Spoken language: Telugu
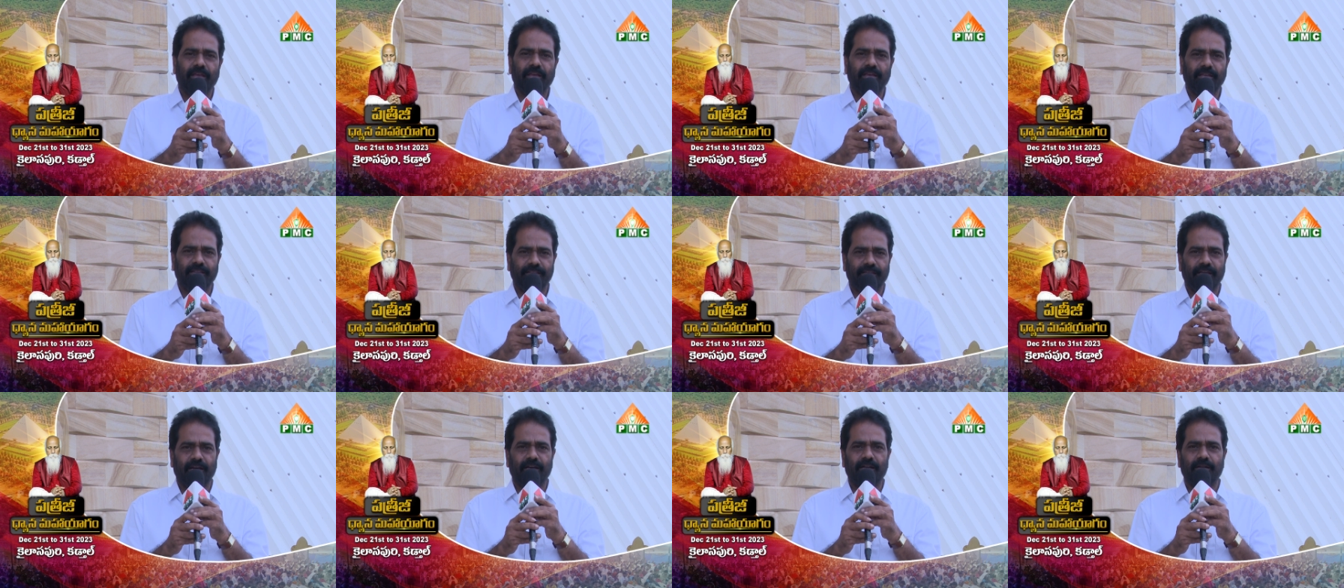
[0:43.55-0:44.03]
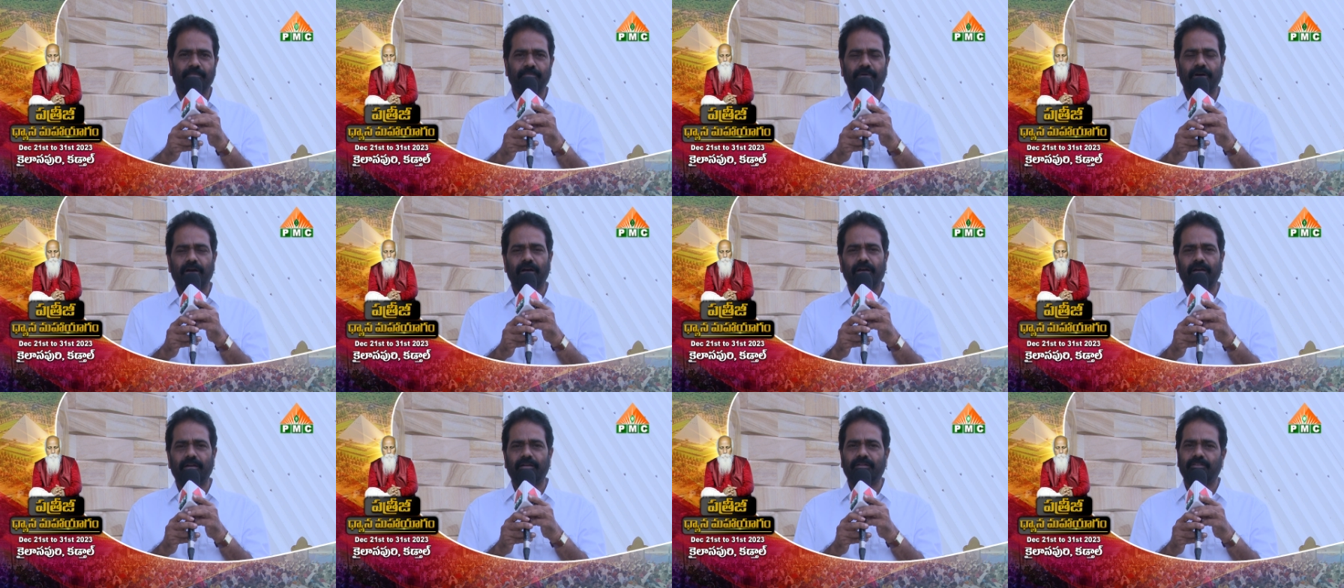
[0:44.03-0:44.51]
ఈ ధ్యాన
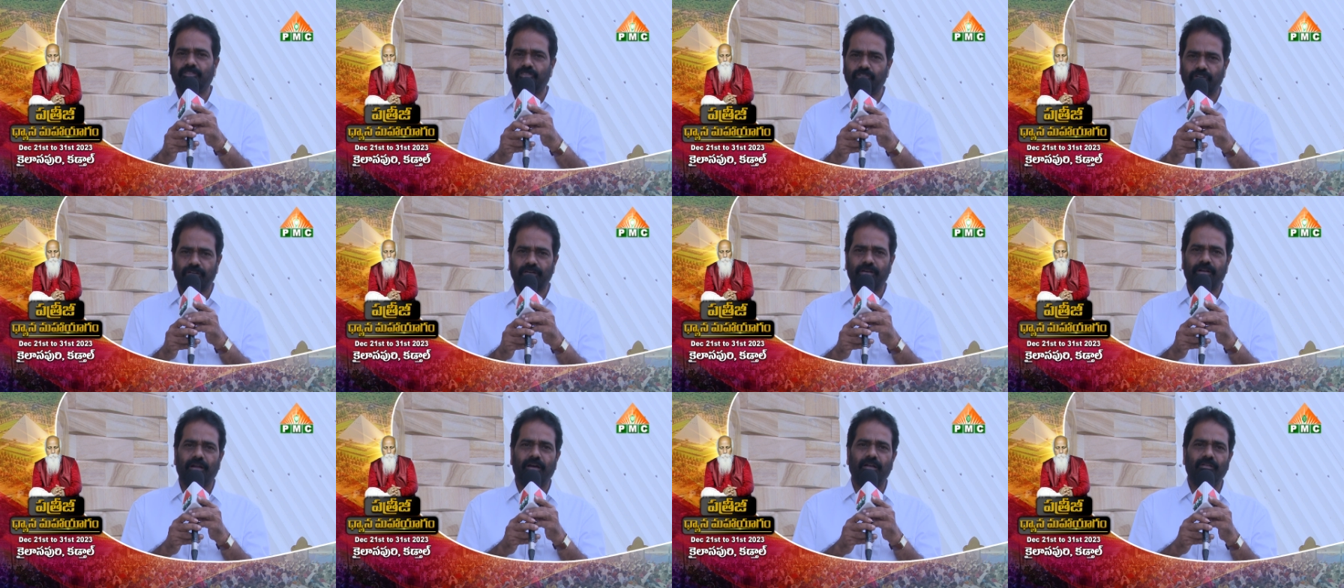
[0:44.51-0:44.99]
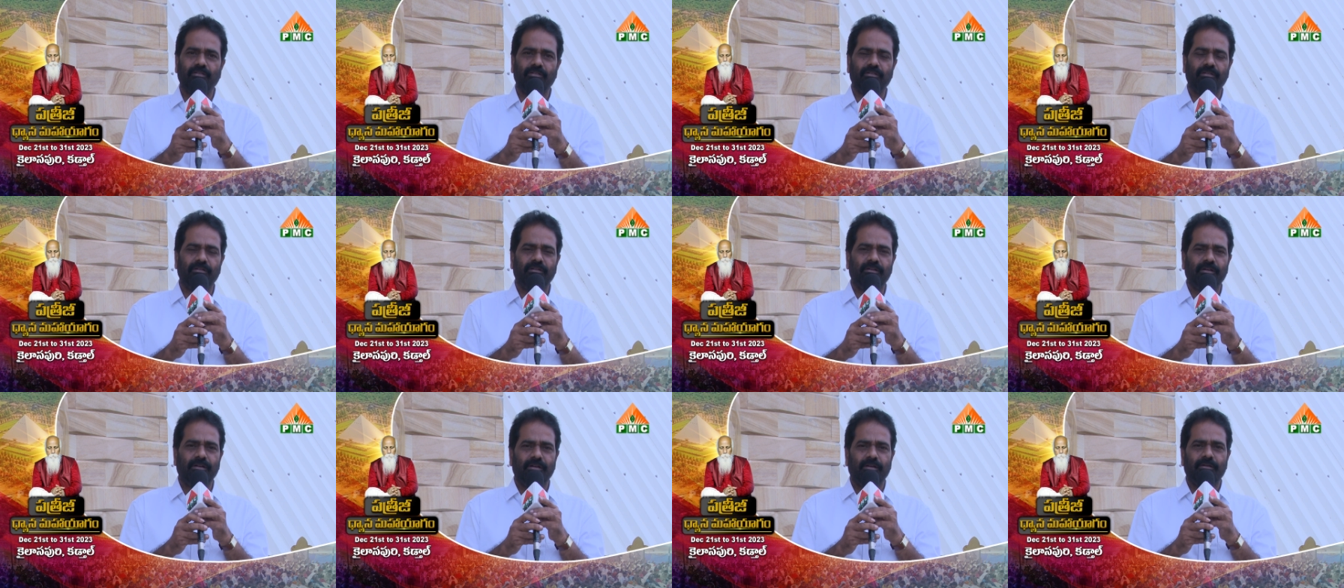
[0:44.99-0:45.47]
మహా చక్రాలు
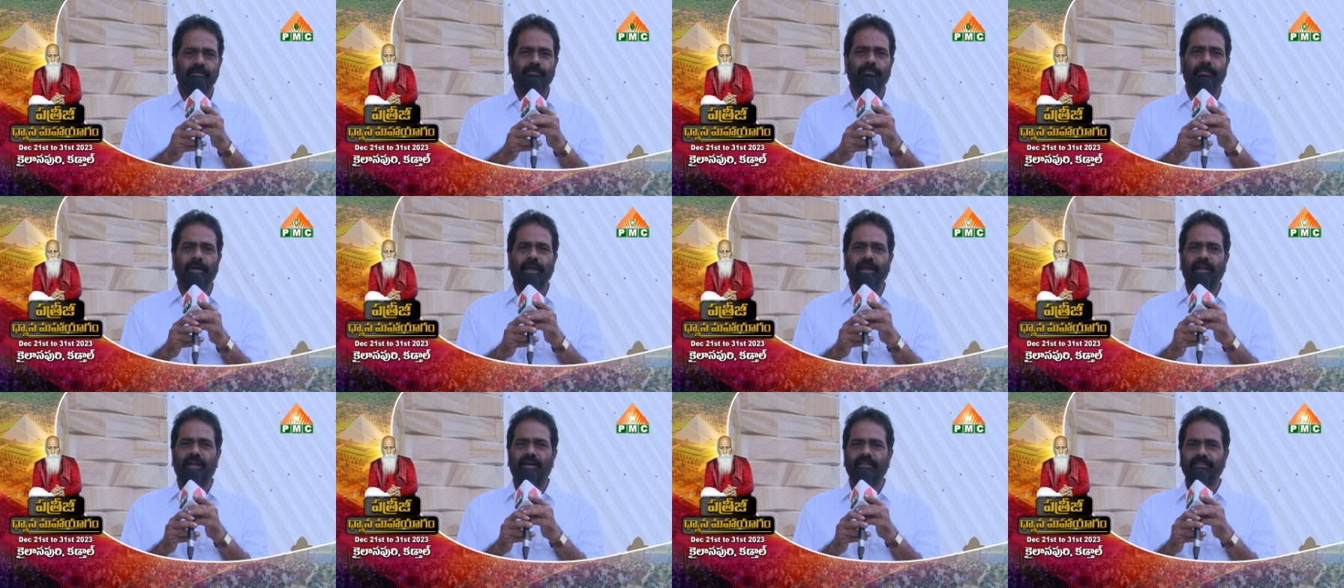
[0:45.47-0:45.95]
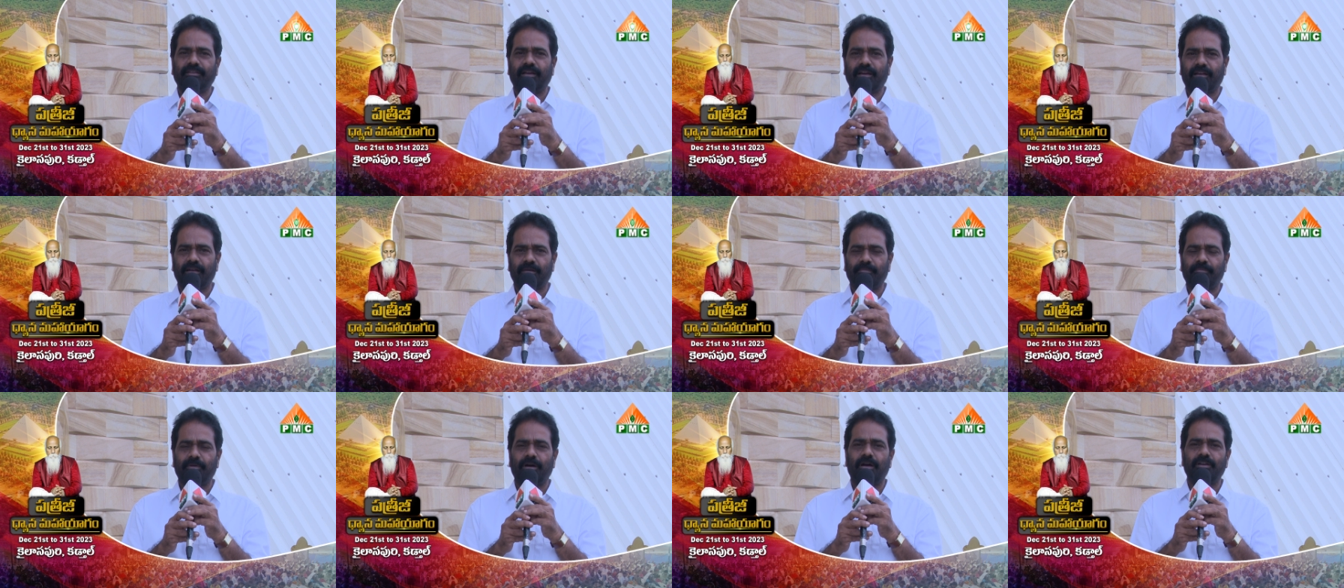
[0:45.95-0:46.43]
మహిళా ధ్యాన
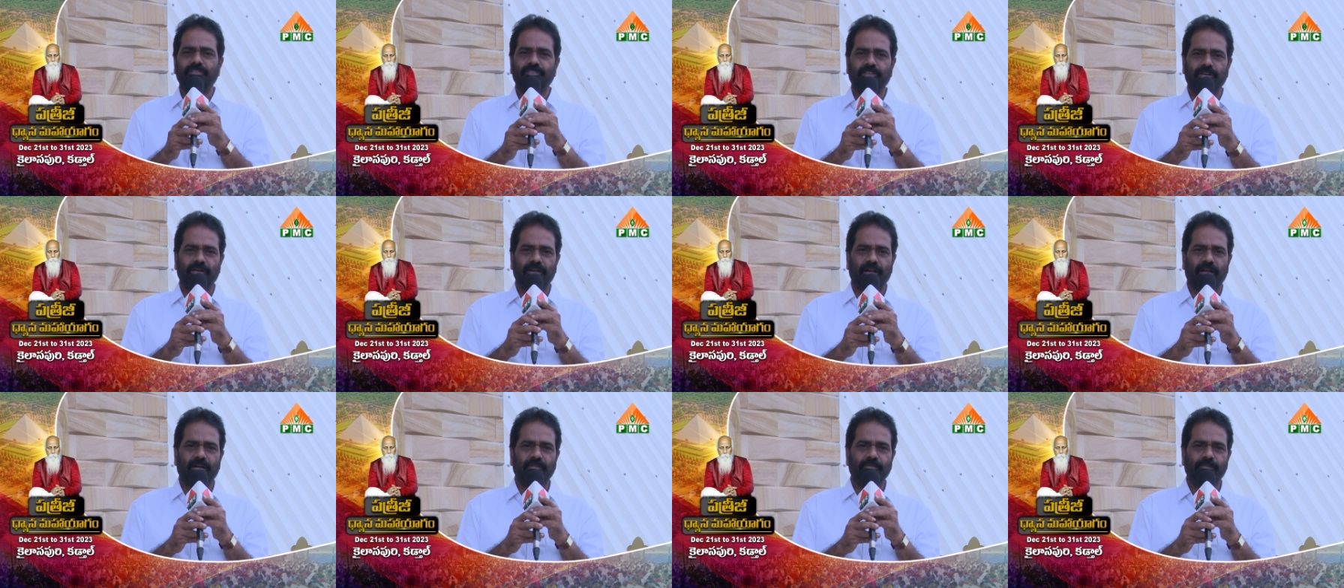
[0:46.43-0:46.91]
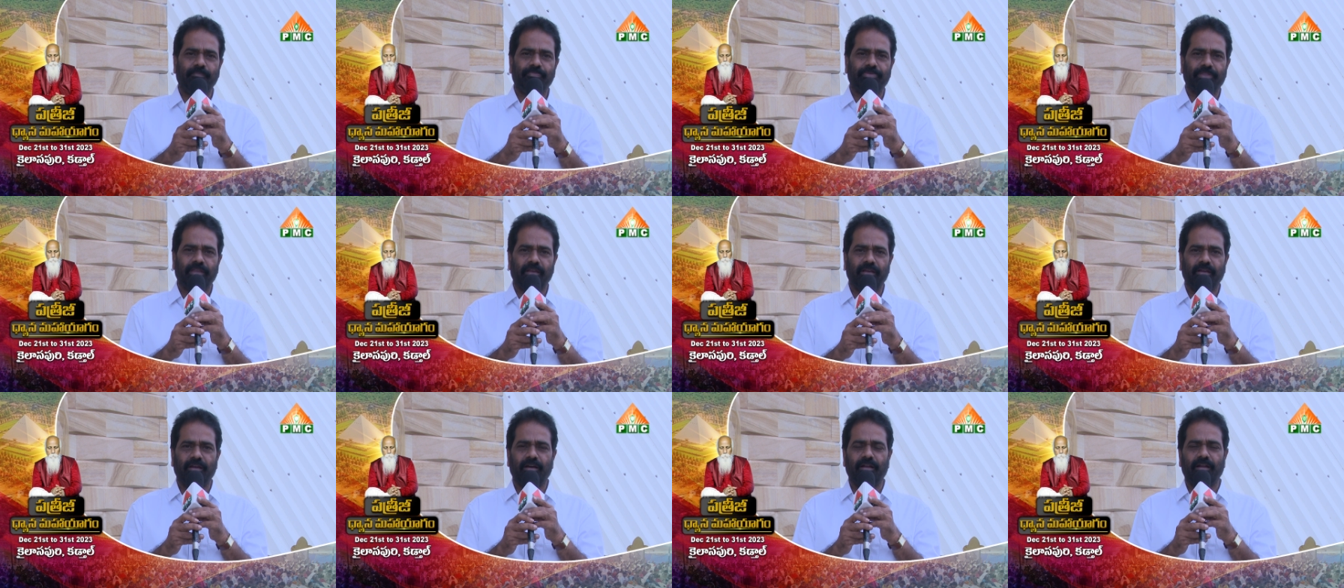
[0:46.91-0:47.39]
మహా చక్రాలు
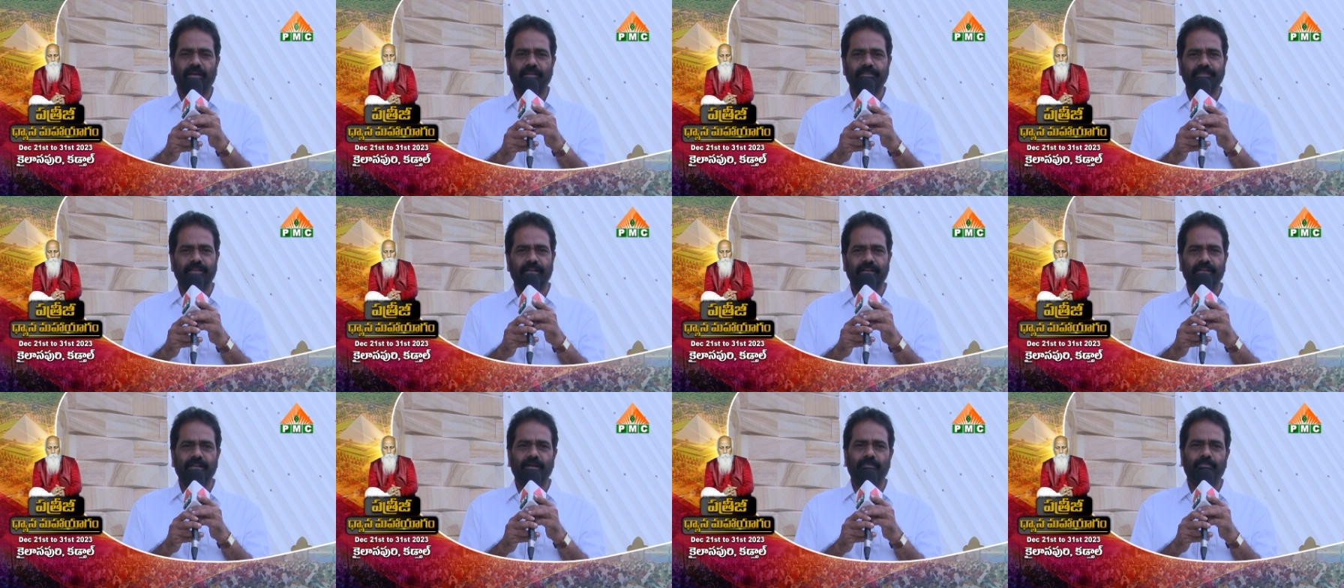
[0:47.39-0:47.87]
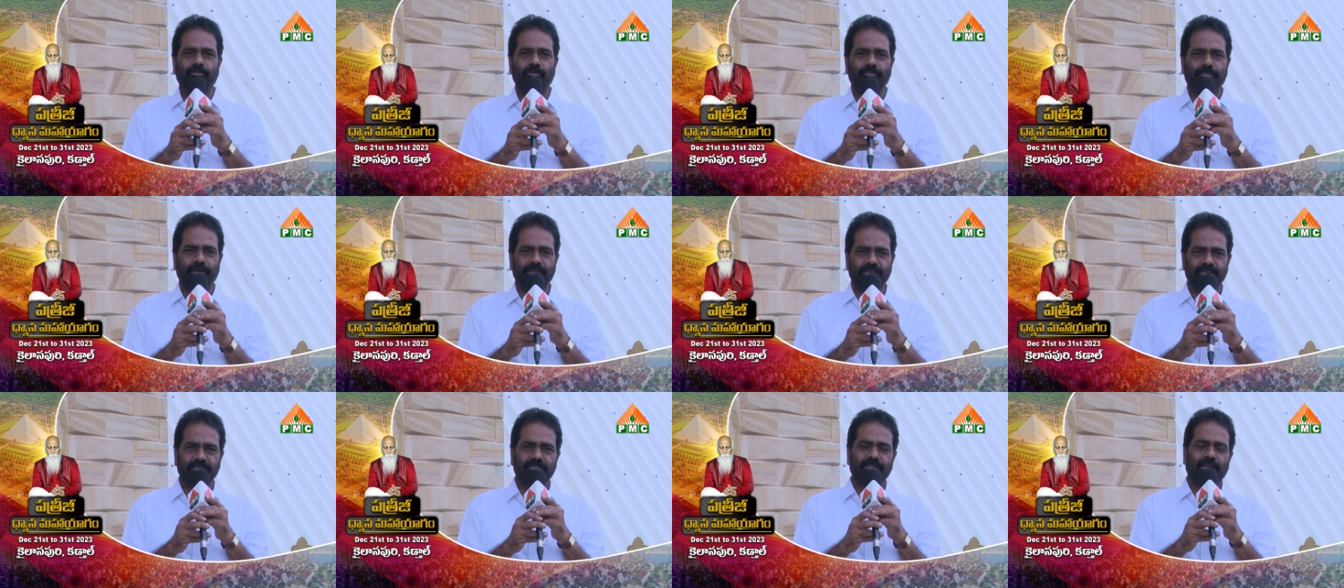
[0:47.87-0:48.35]
అలా జరిగినప్పుడు
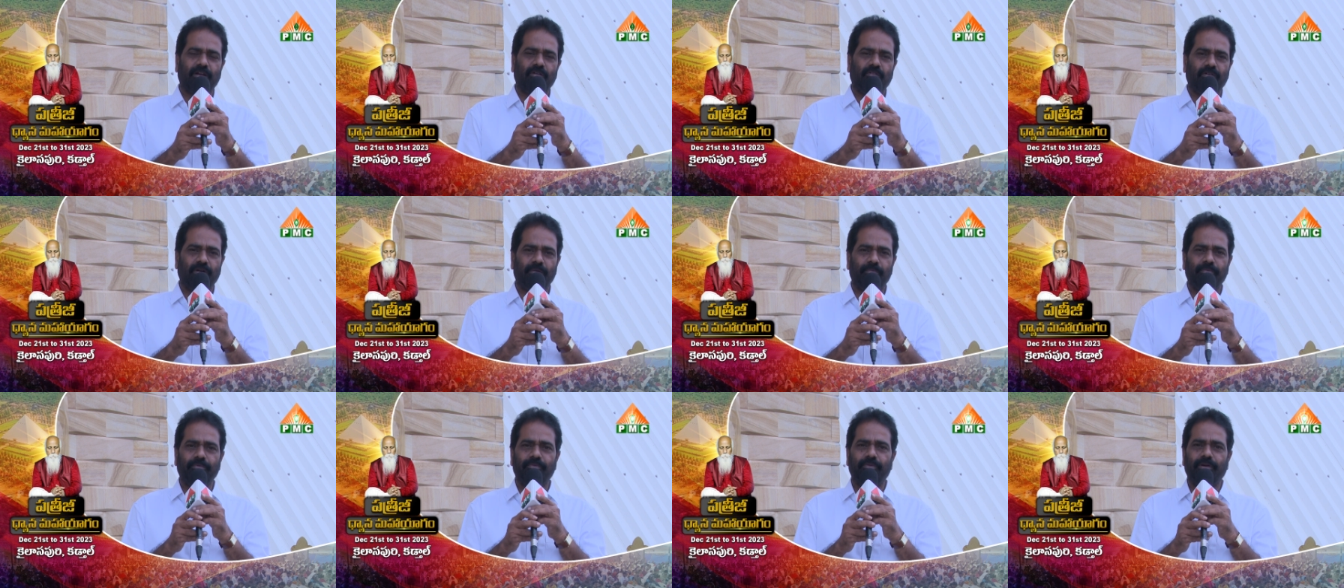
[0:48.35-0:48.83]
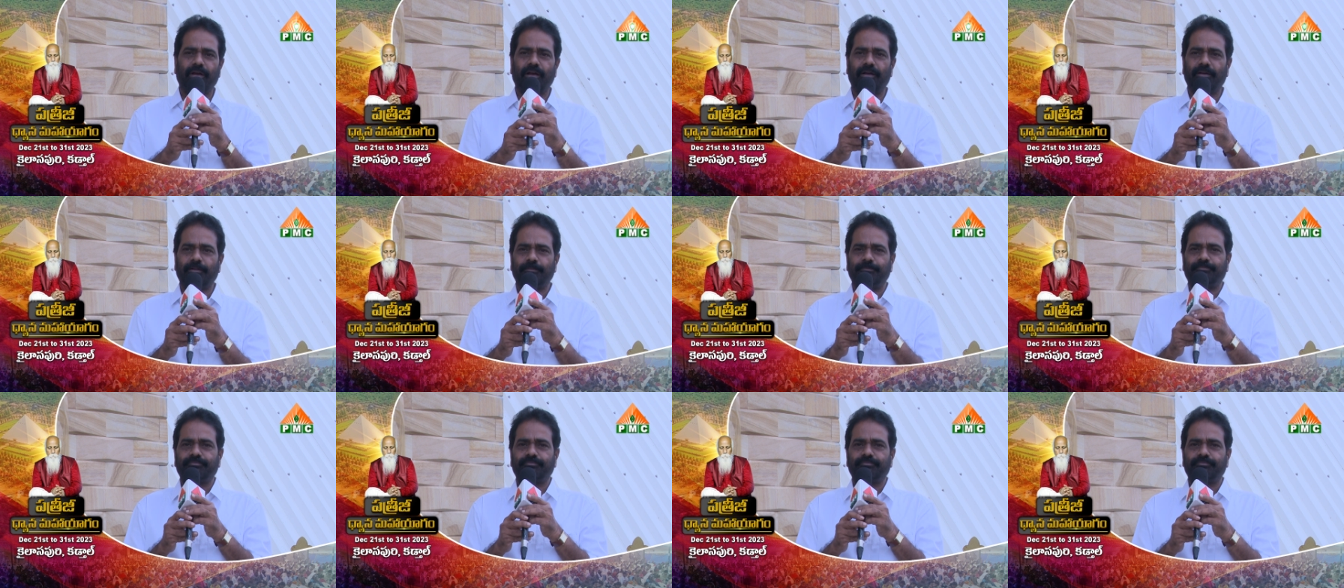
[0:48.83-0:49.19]
పత్రిసార్ ఉన్నప్పుడు కూడా